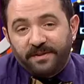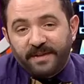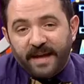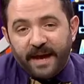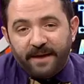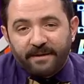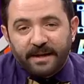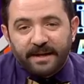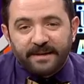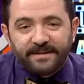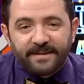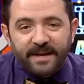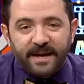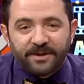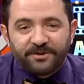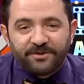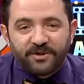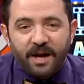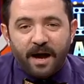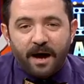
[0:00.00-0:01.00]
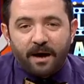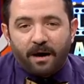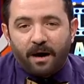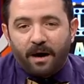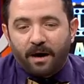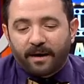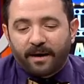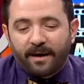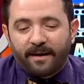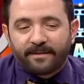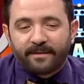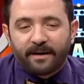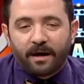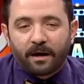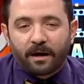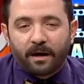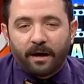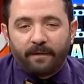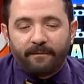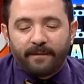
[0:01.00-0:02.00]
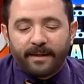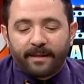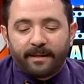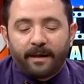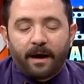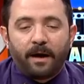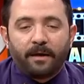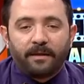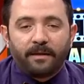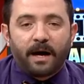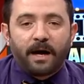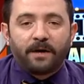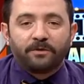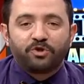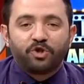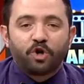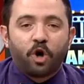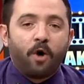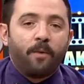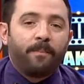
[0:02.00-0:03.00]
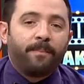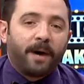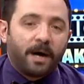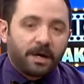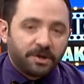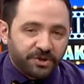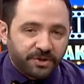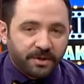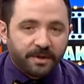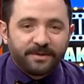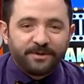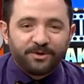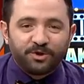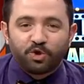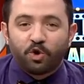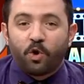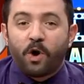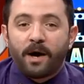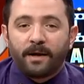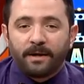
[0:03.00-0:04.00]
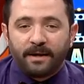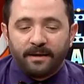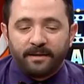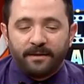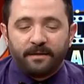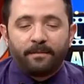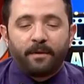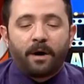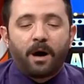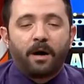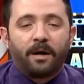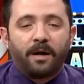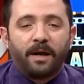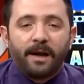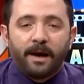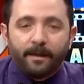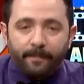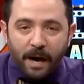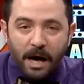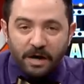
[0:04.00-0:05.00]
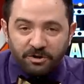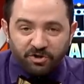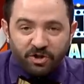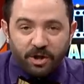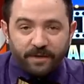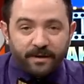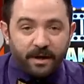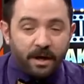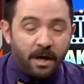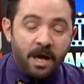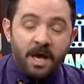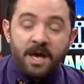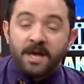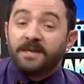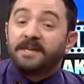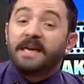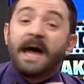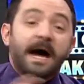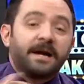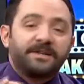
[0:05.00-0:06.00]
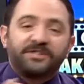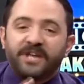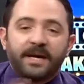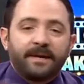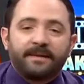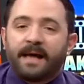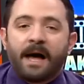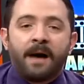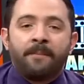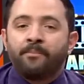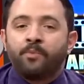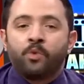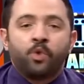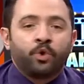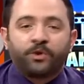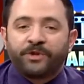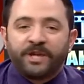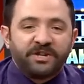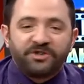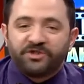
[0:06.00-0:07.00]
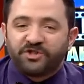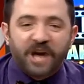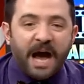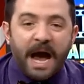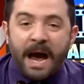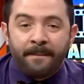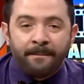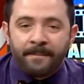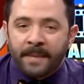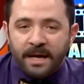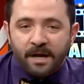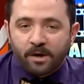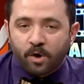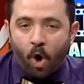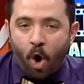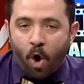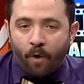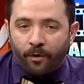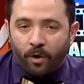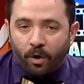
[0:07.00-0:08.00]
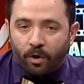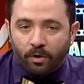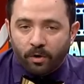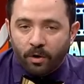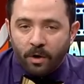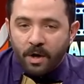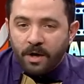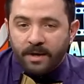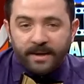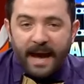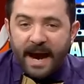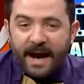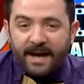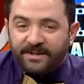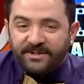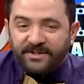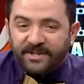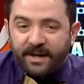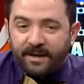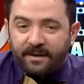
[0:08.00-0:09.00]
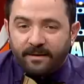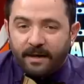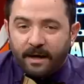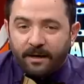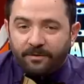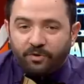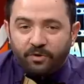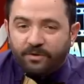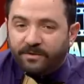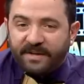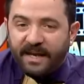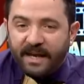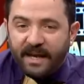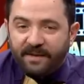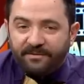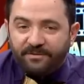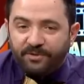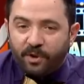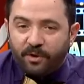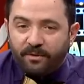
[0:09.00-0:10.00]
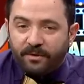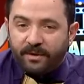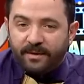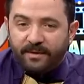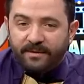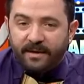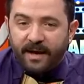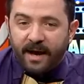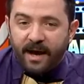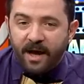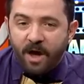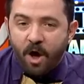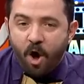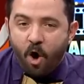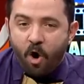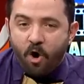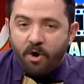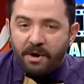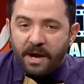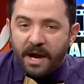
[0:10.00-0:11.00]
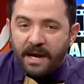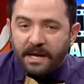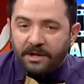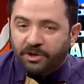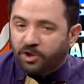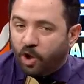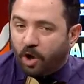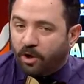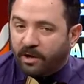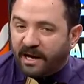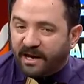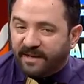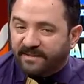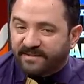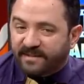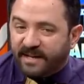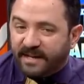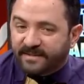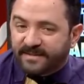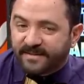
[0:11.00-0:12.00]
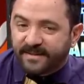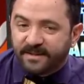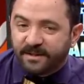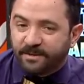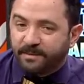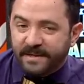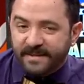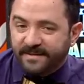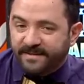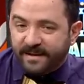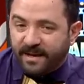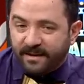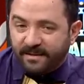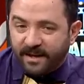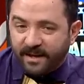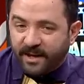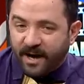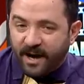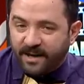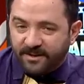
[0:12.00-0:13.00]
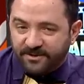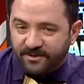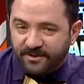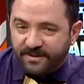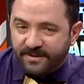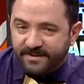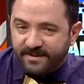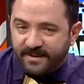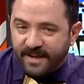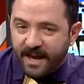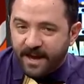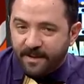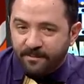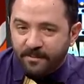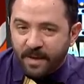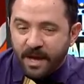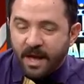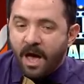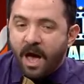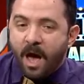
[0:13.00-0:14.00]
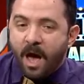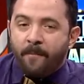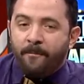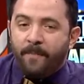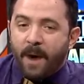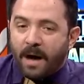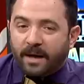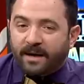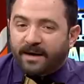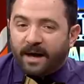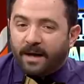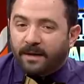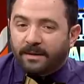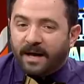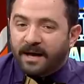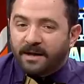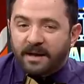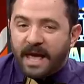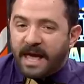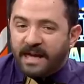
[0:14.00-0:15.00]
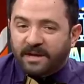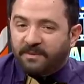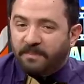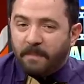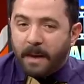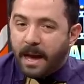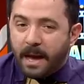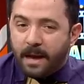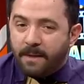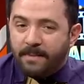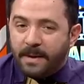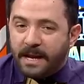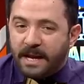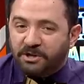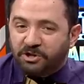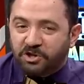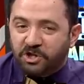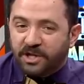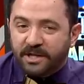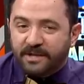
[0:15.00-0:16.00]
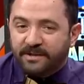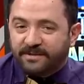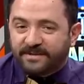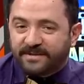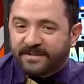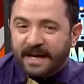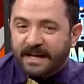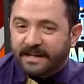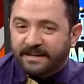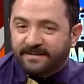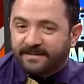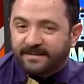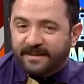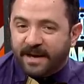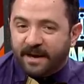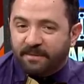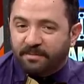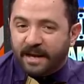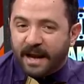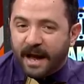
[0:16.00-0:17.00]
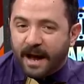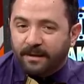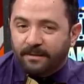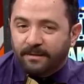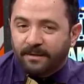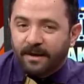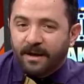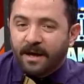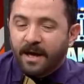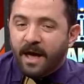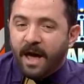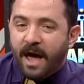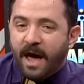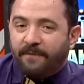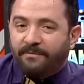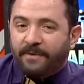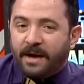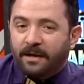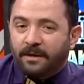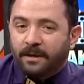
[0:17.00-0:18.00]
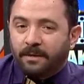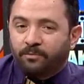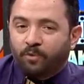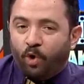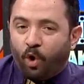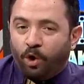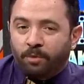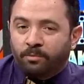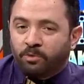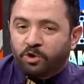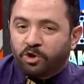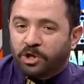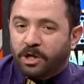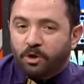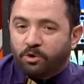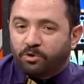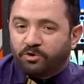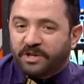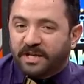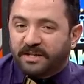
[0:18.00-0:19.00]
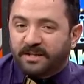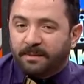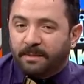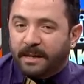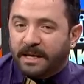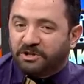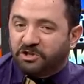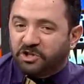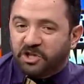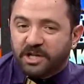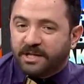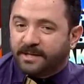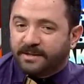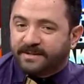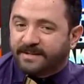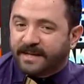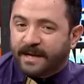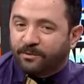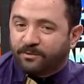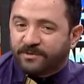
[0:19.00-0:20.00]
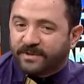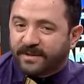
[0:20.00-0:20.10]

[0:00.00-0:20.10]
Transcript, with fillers: sevgili seyirciler. Hakan Takkaya with Light Now Show başladı şu an itibariyle başladı. Gerçekten muhteşem bir konuk. Gerçekten Türk televizyonlarında örneğine çok az rastlanır bir insanla karşınızdayım. Bakkaldan ekmeği bile şiirsel isteyebilen, efendim dolmuşçuya ücreti bile şiirsel